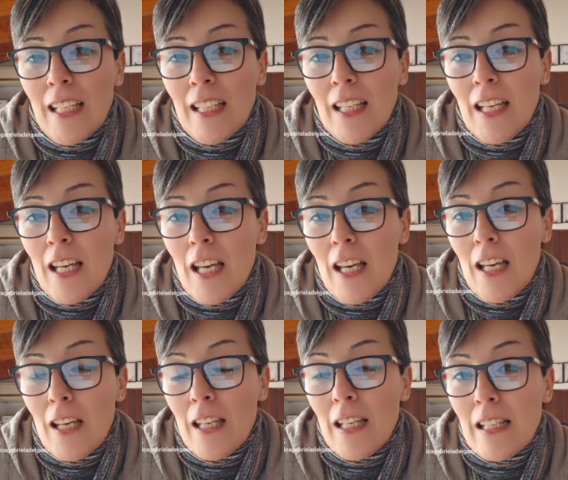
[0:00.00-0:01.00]

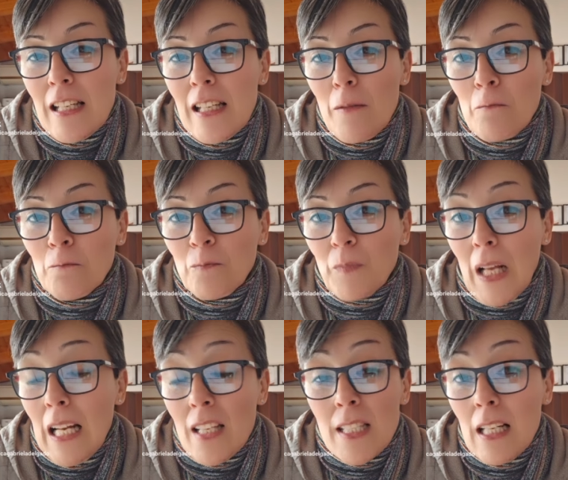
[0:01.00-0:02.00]
Eh, y
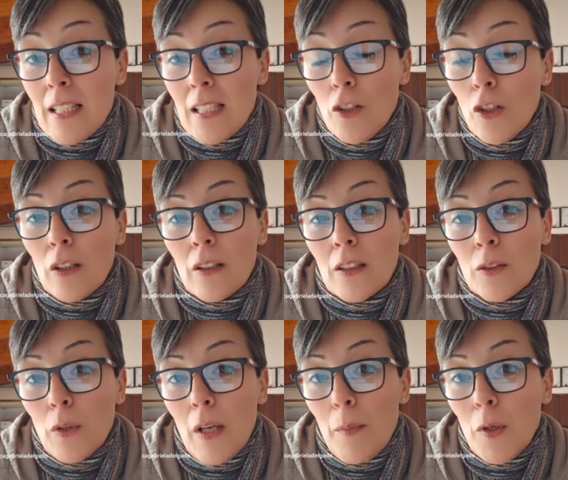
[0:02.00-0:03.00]
la chica le dice, no,
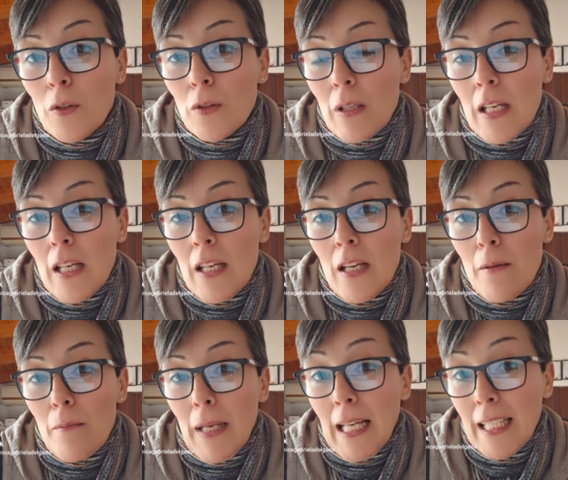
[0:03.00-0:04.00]
estudiamos eh,
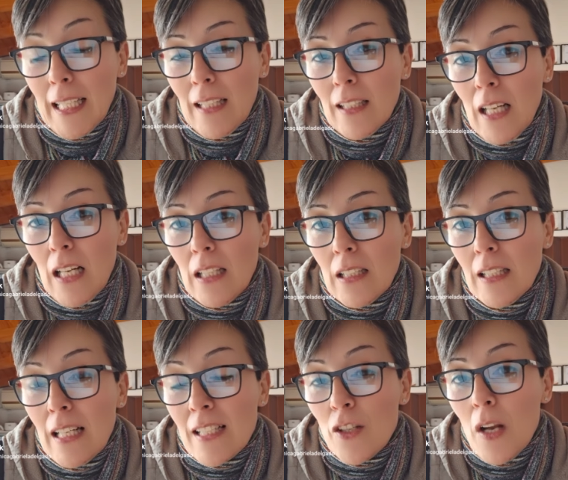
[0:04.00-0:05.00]
mecánica dental.
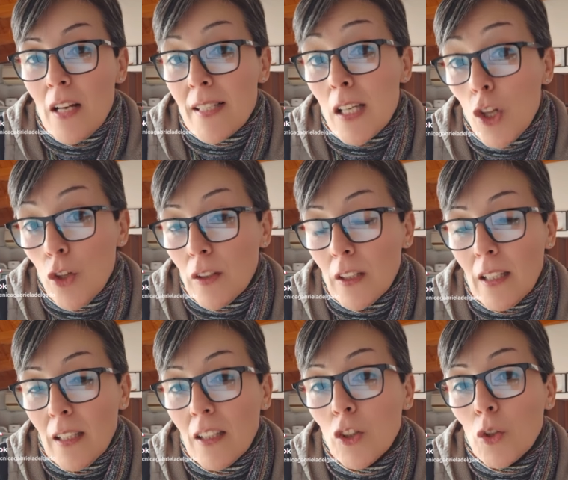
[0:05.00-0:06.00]
Y la señora le dice,
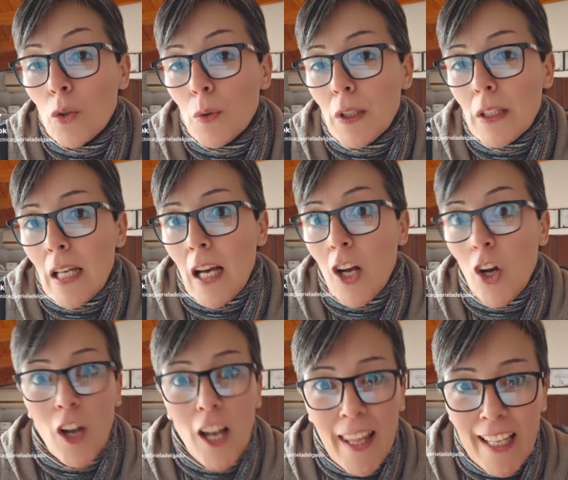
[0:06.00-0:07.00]
¿dónde? En Tortuita.
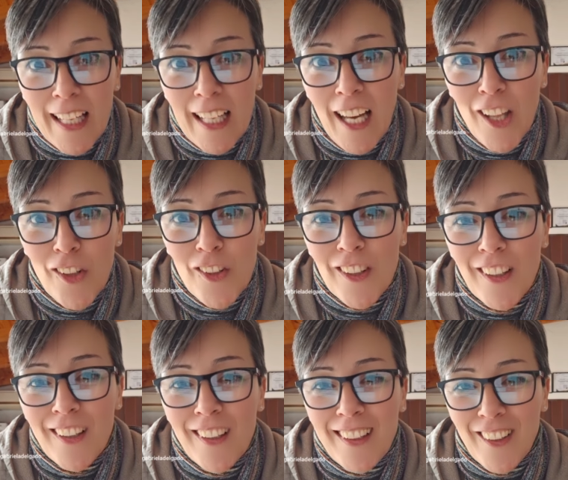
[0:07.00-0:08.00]
¿Con la
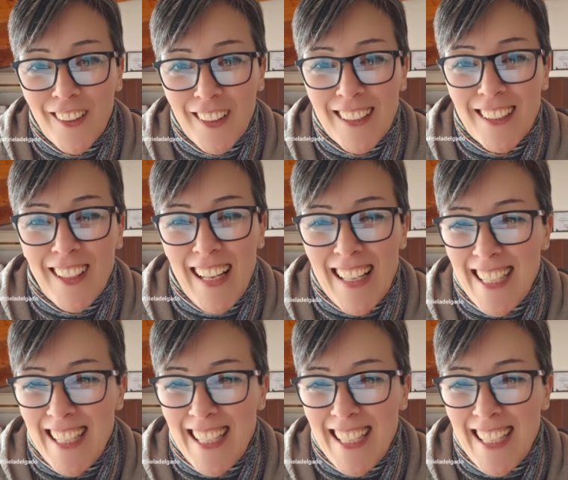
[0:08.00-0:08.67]
Delgado? contestó la